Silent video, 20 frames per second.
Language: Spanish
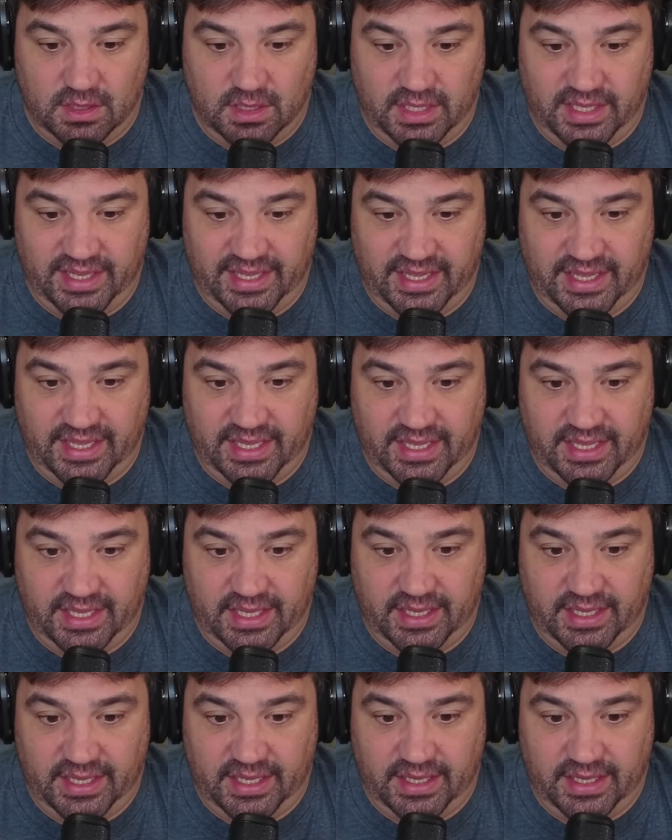
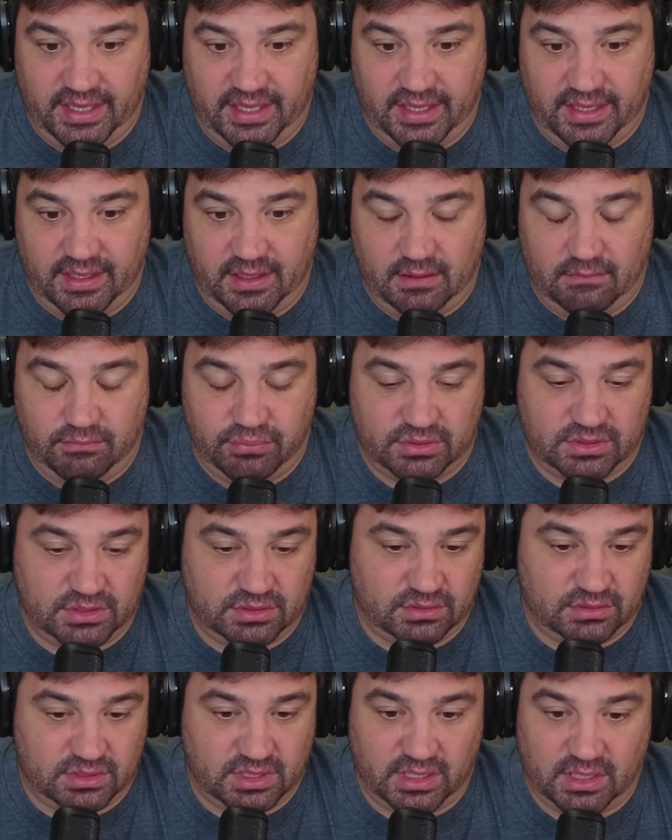eh, pues
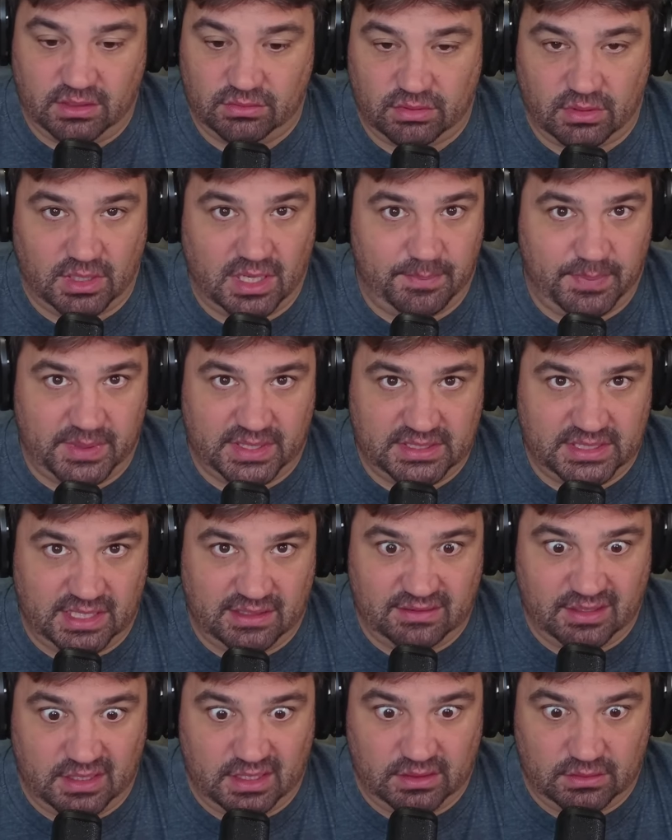eso, tener otro Lapras ya
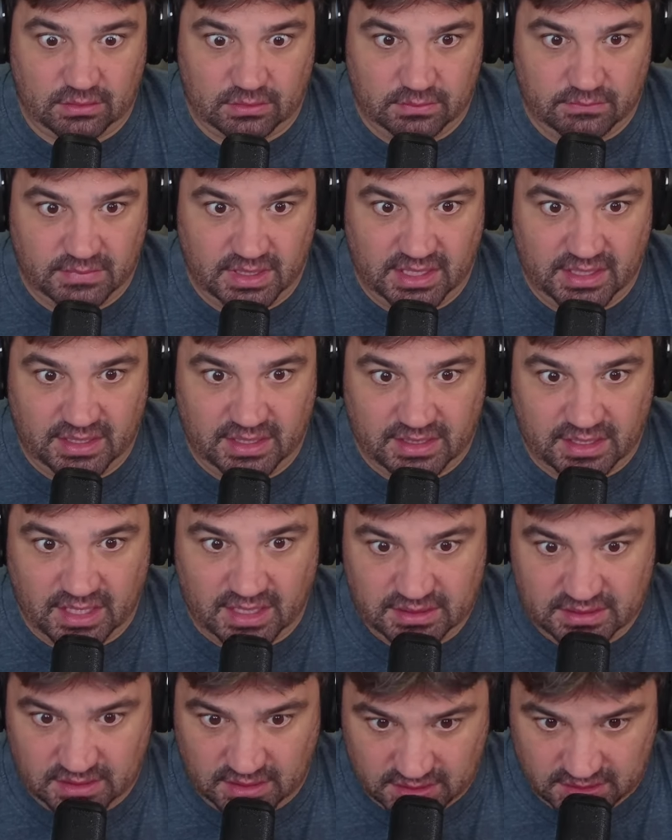enterito, ¿vale?
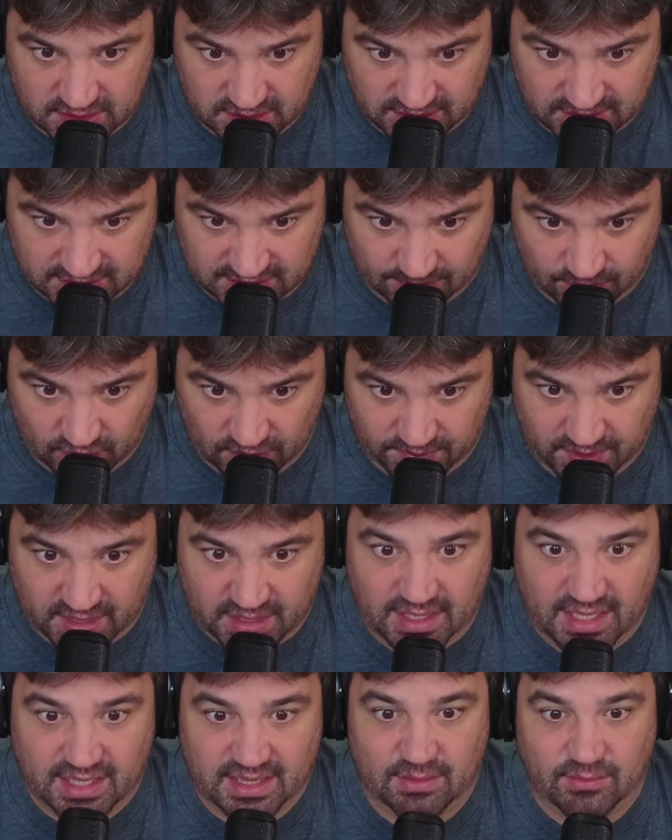Detrás, así que está muy
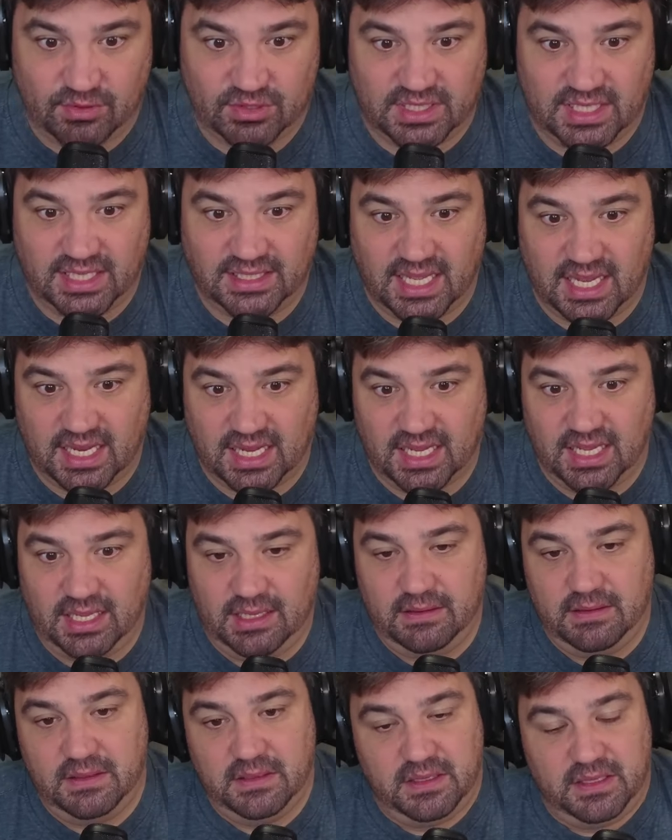bien. Hacemos el ataque,
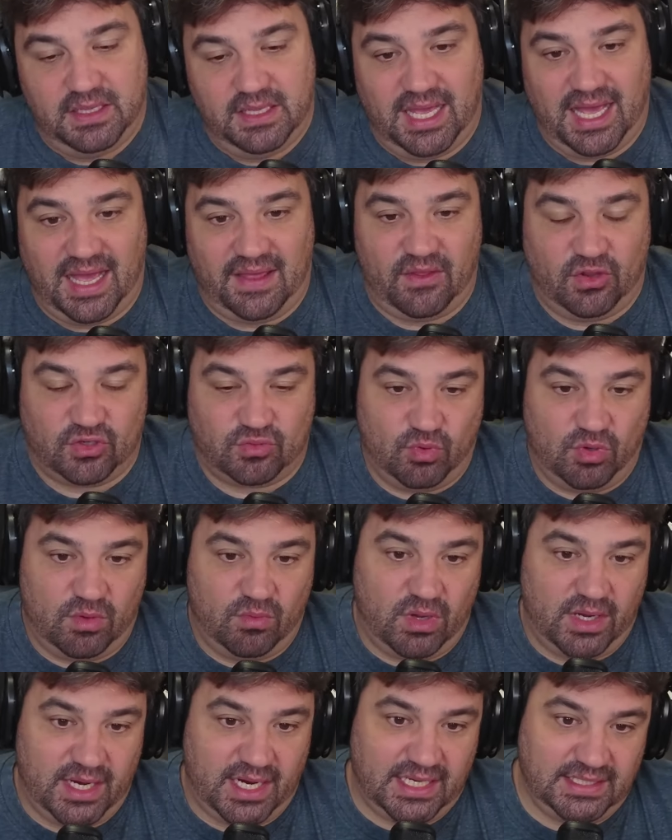adiós muy
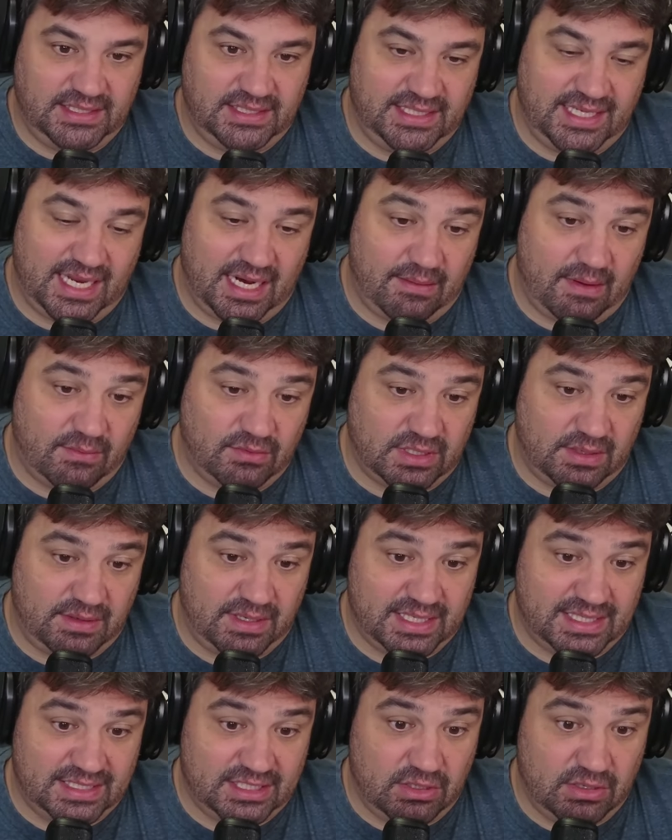buenas, y ahora vamos a
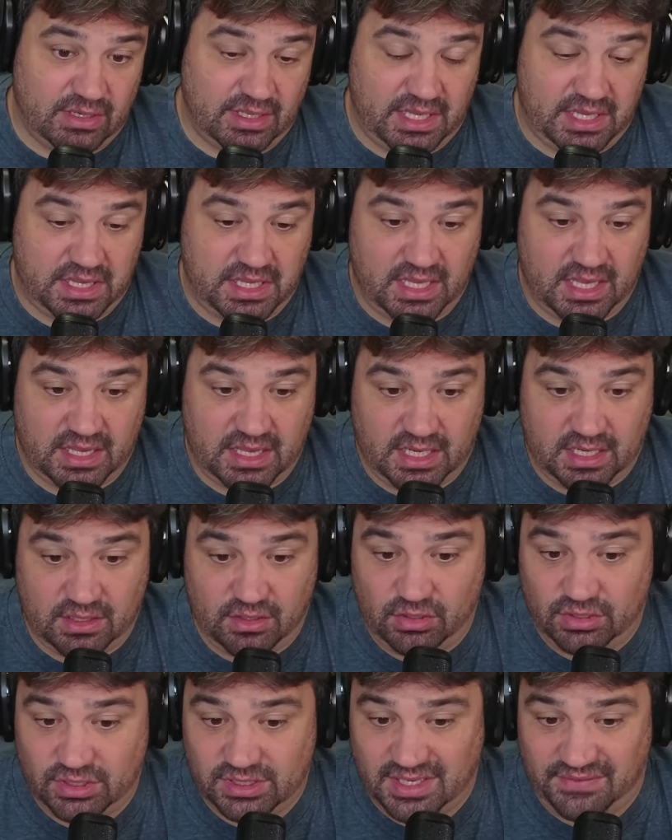ver qué es lo que decido hacer.
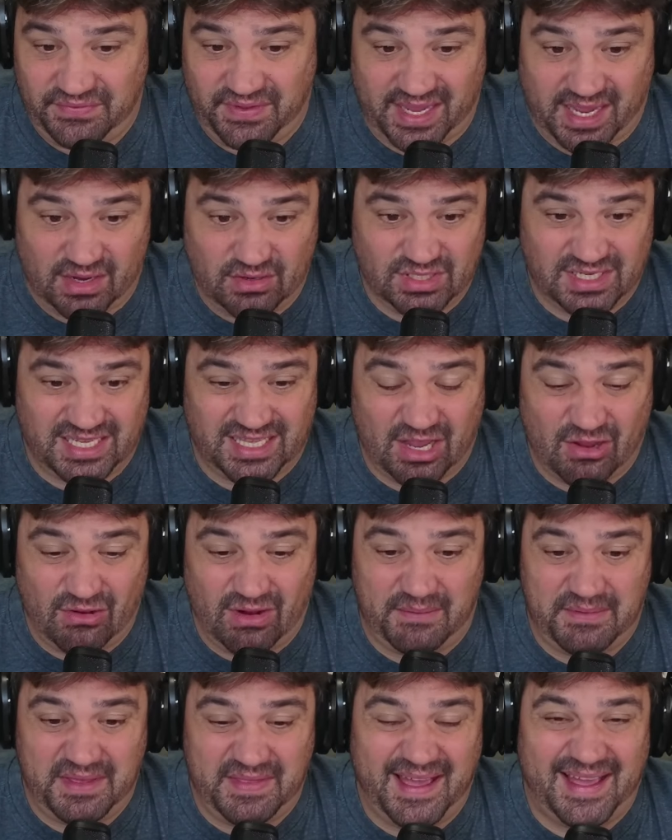Yo es que fijaros que tengo
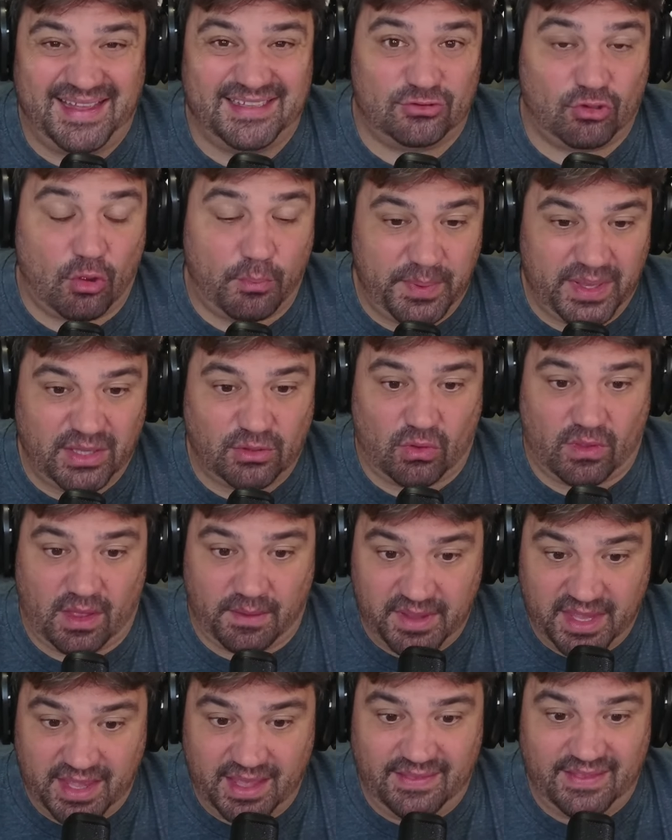la vida a tope
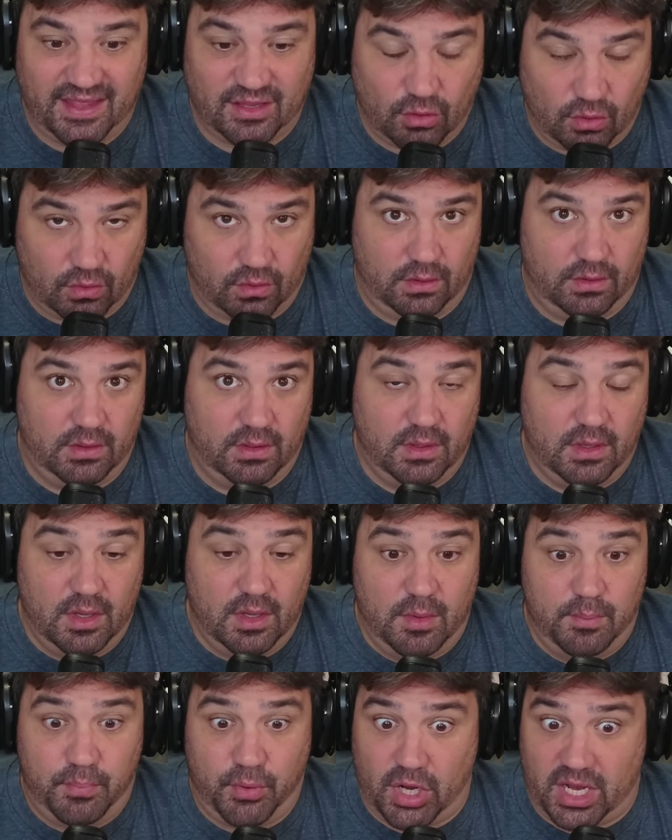todavía de todo,
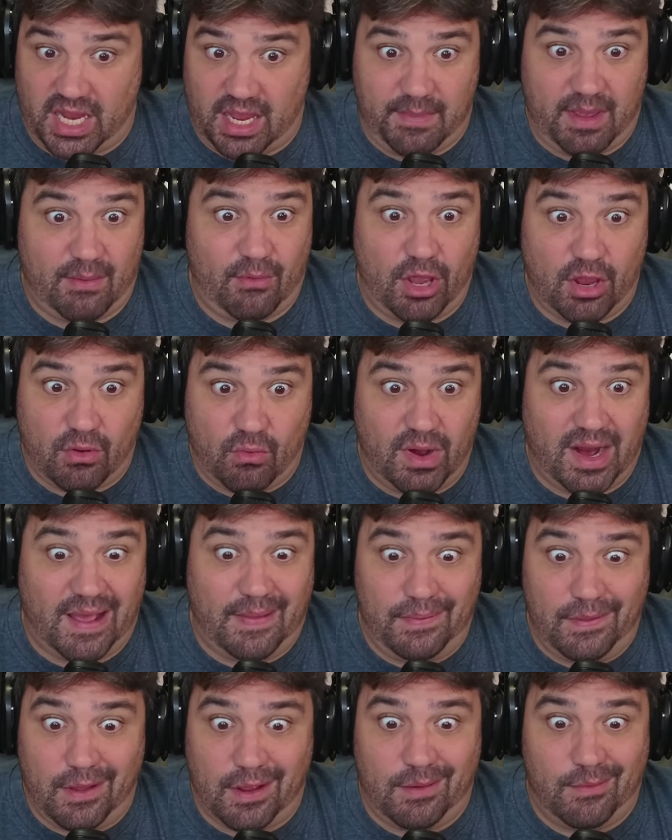porque me voy
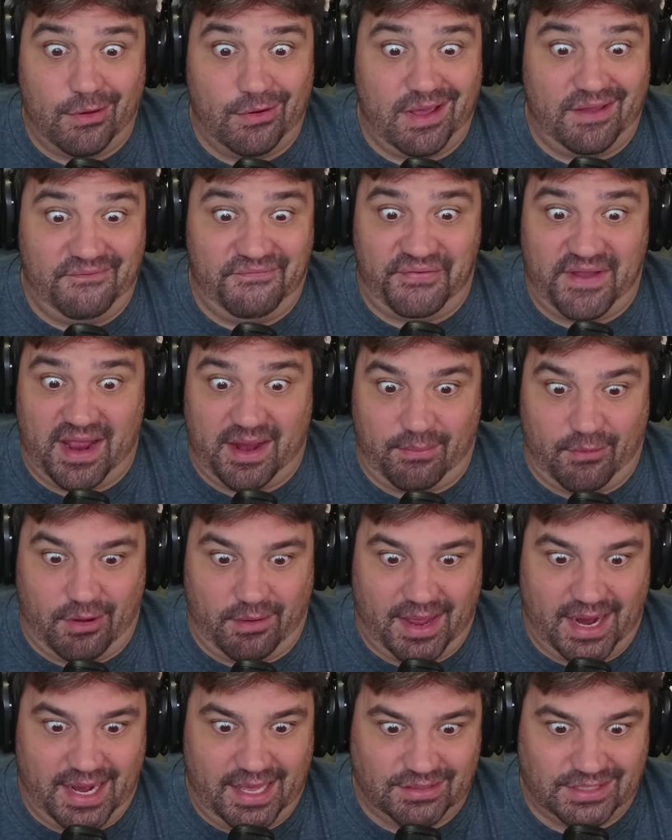curando como un enfermo,
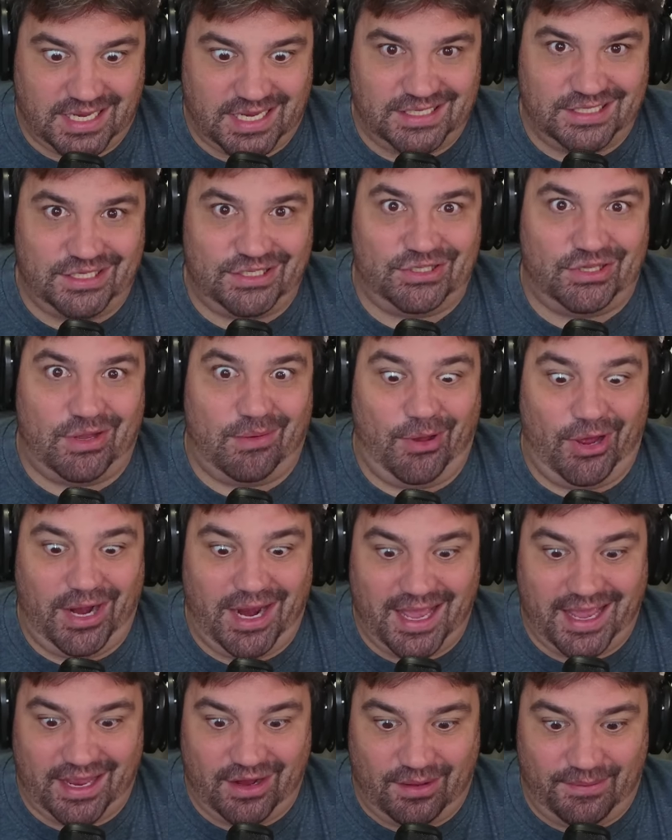¿vale? O esto
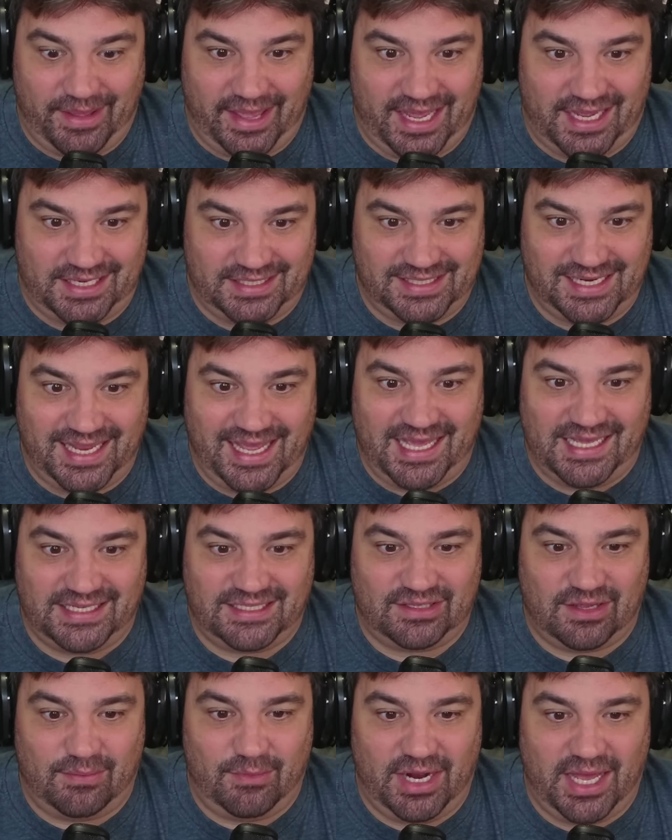mola que no veas,
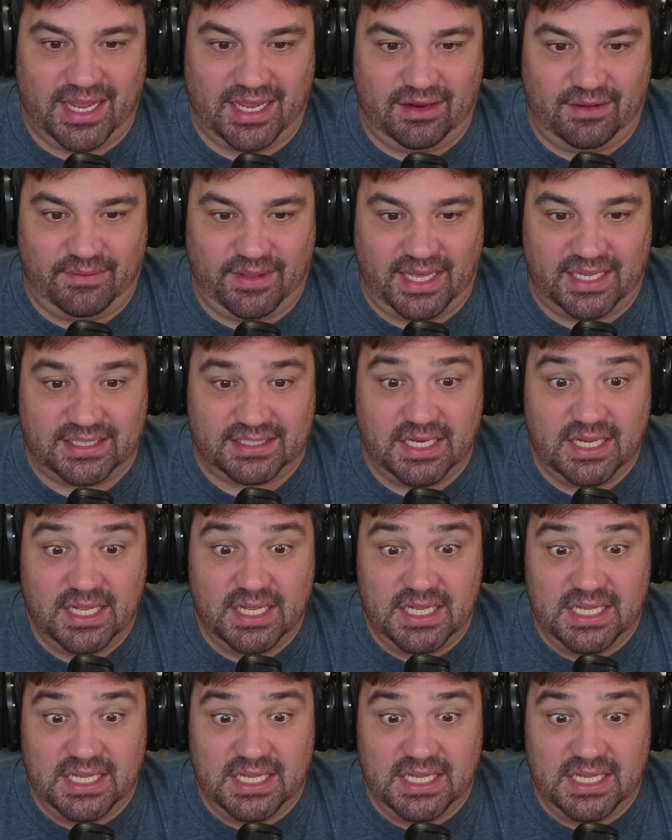esto mola que no veas.